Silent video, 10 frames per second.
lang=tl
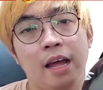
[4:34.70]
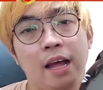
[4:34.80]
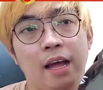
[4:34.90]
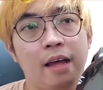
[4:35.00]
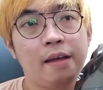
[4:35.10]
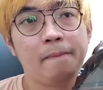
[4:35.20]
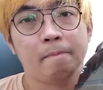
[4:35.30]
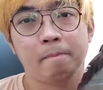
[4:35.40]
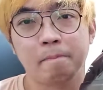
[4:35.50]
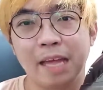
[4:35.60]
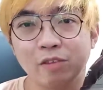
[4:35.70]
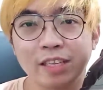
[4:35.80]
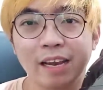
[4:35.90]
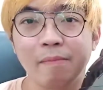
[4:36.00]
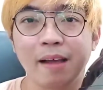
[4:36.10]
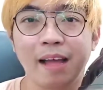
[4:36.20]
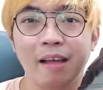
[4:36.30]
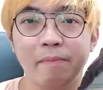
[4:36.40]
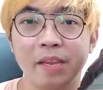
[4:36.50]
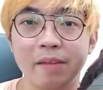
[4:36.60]
ah, meron silang
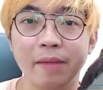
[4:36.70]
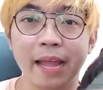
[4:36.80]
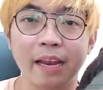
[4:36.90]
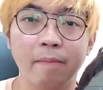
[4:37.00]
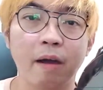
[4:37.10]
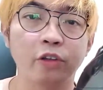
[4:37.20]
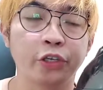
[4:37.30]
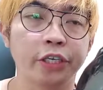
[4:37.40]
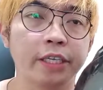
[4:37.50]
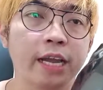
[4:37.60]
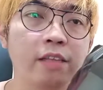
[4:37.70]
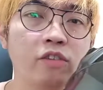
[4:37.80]
mga binibigay na voucher dyan.